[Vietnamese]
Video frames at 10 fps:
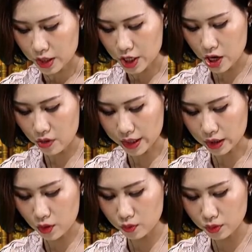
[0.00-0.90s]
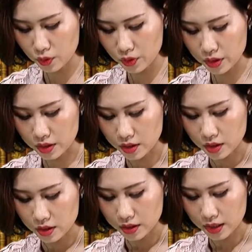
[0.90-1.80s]
Nếu anh không nuôi,
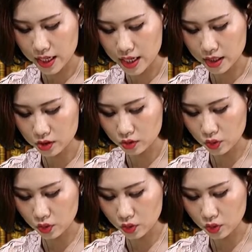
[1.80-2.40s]
thì